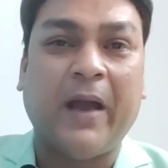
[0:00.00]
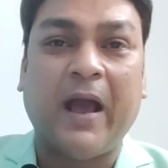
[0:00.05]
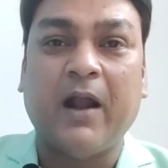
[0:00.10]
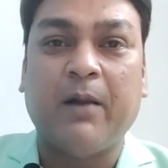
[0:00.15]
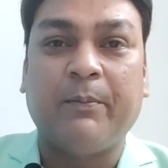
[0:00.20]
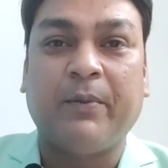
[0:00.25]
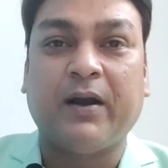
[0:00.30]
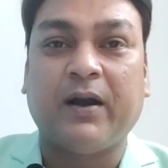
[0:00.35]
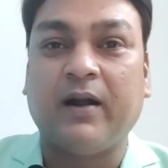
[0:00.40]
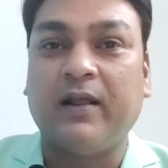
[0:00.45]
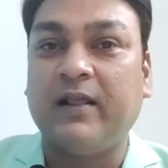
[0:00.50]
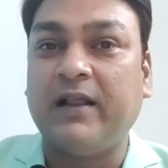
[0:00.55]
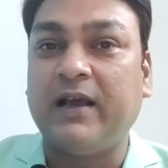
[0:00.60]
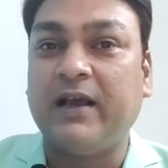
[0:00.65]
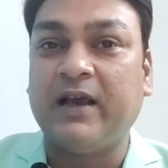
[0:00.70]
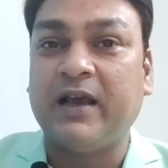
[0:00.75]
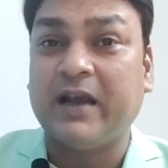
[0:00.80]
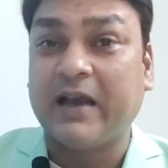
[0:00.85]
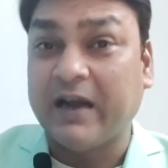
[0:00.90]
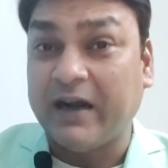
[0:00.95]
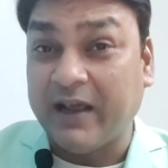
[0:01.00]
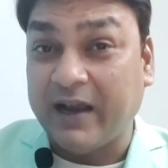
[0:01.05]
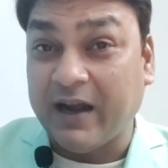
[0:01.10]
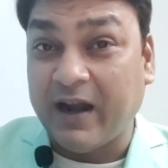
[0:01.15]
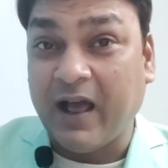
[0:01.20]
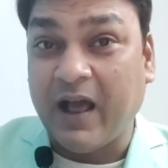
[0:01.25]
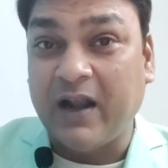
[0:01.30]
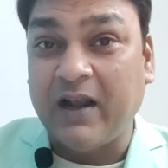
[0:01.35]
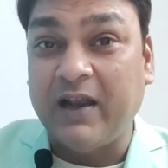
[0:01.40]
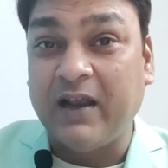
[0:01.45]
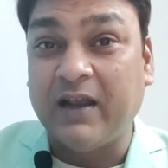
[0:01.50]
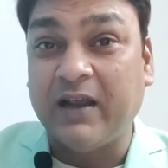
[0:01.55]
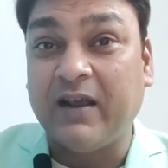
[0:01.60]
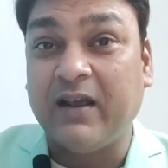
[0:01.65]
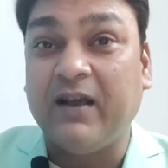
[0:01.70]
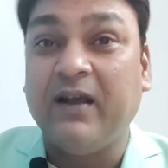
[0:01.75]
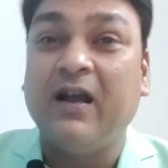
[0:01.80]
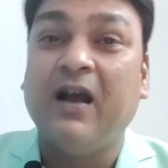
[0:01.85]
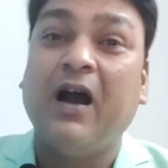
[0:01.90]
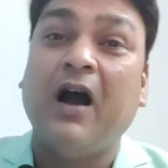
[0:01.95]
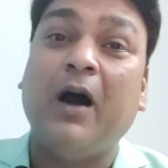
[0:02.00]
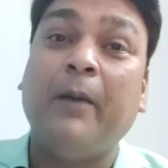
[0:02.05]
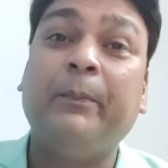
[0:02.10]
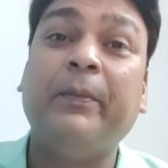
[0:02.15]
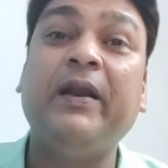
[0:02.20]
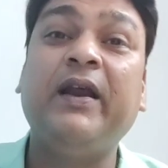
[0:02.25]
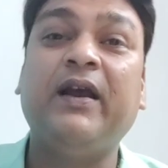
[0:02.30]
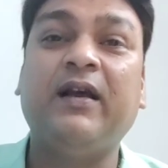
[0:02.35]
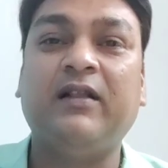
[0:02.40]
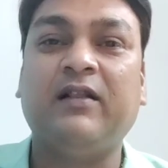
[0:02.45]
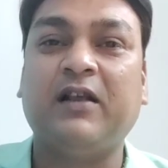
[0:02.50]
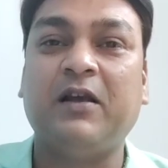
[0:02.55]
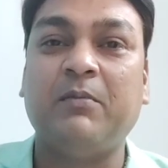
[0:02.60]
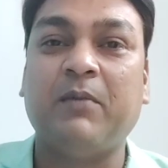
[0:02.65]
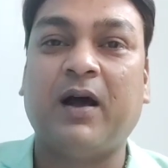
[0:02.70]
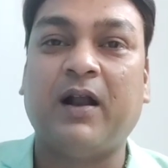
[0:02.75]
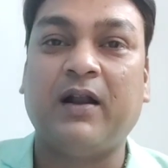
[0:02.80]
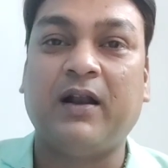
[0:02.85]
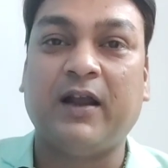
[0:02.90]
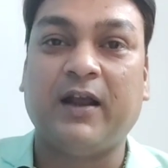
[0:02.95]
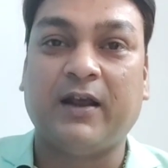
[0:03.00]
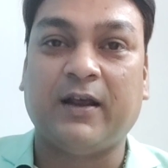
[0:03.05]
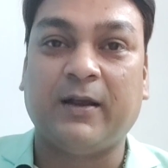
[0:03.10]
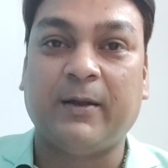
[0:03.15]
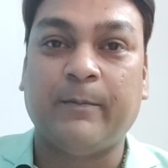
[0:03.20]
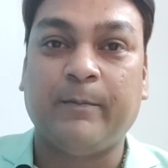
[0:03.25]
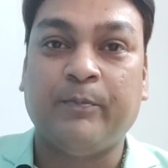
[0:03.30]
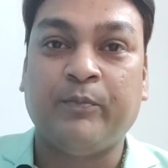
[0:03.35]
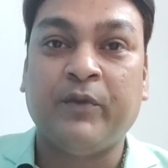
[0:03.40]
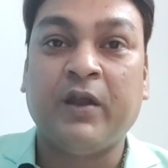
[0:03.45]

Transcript: पैर पकड़ लेंगे गिड़गिड़ा लेंगे अपनी गलती मान लेंगे